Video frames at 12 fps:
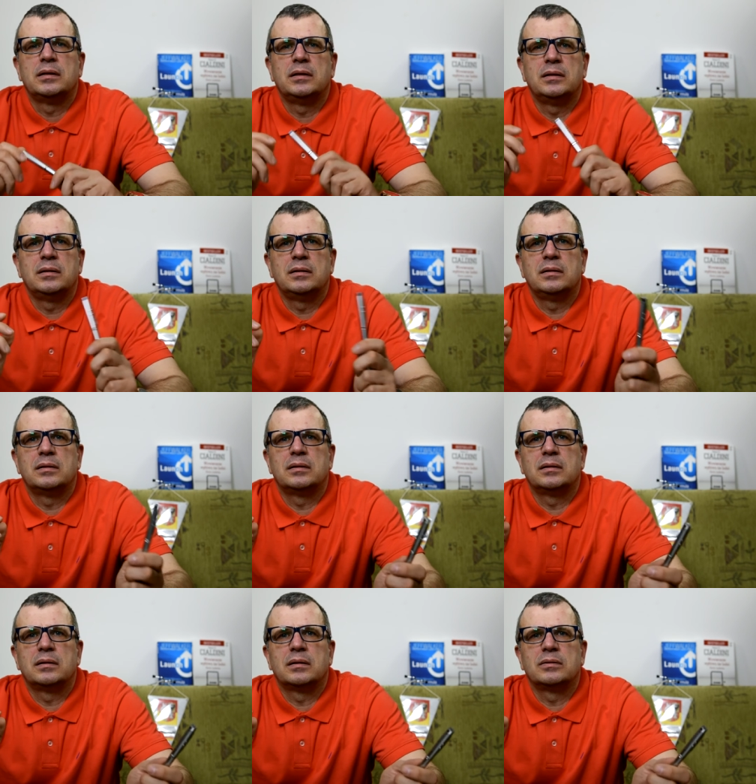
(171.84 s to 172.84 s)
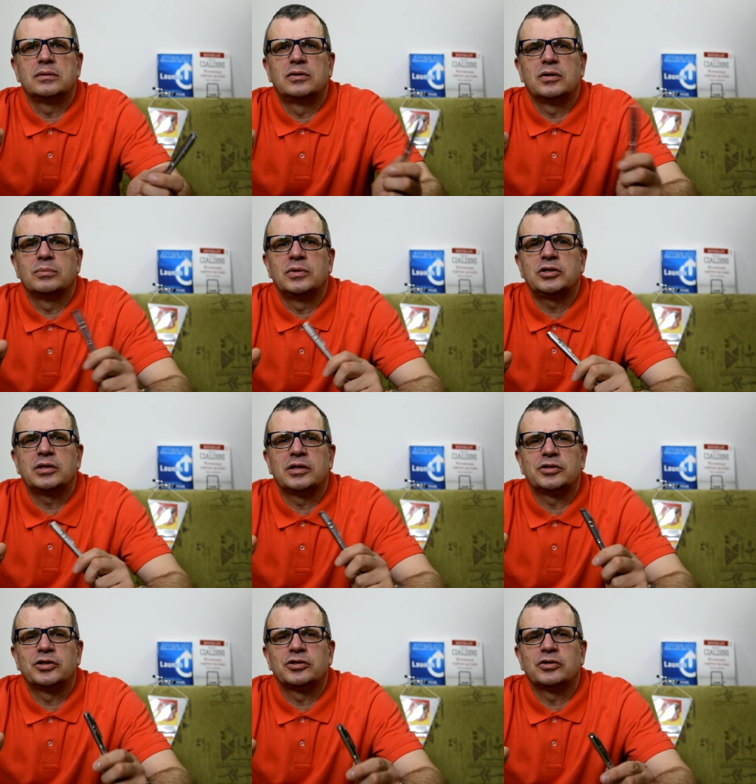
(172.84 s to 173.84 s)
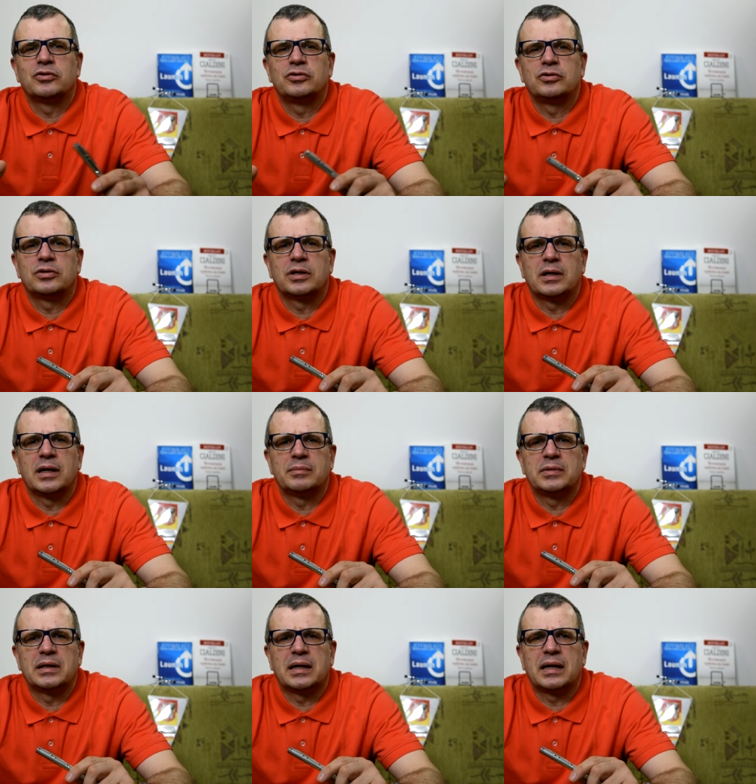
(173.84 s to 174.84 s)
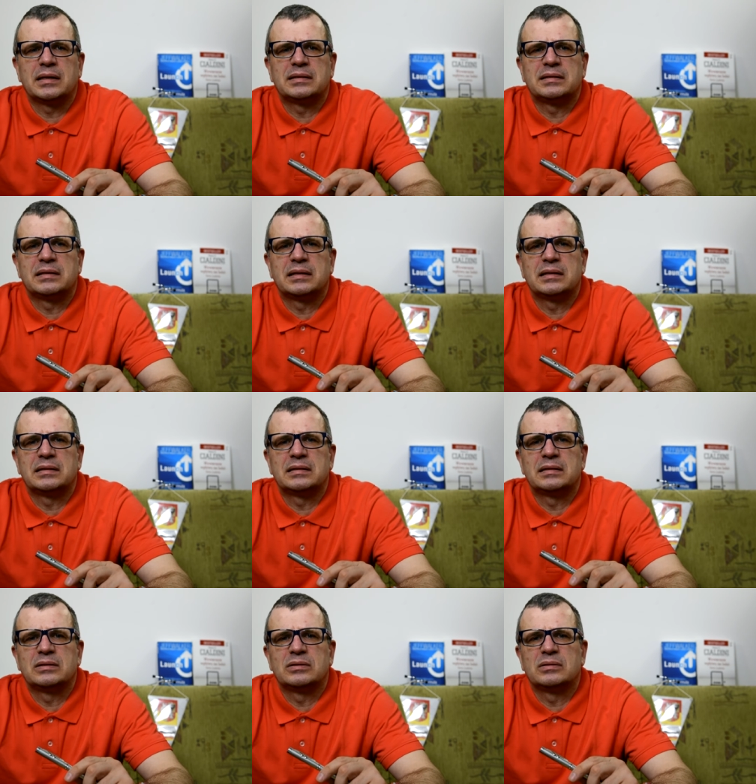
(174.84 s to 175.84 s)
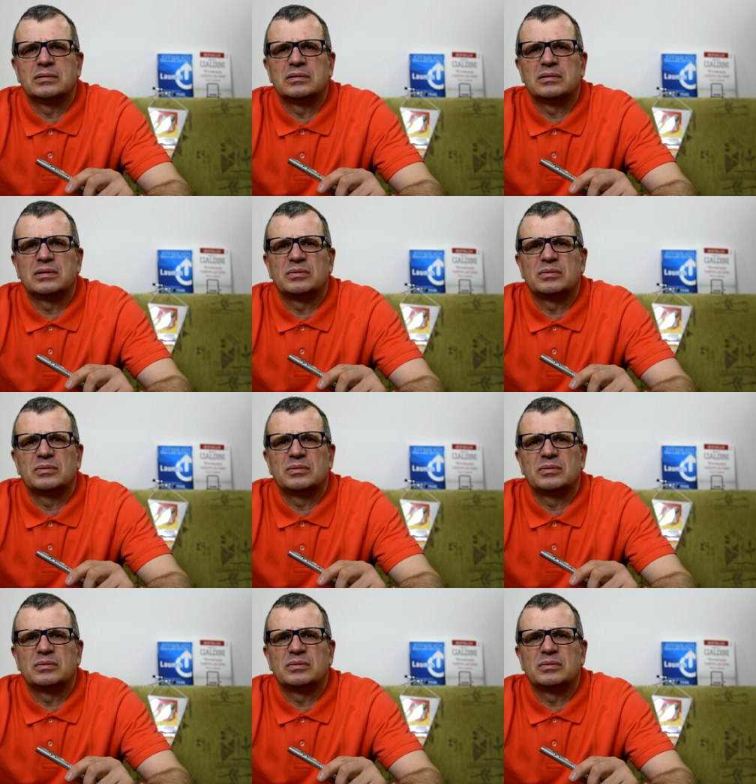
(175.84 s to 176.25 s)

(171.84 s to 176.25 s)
i domyślasz się, że chodzi o reklamy AdSense, no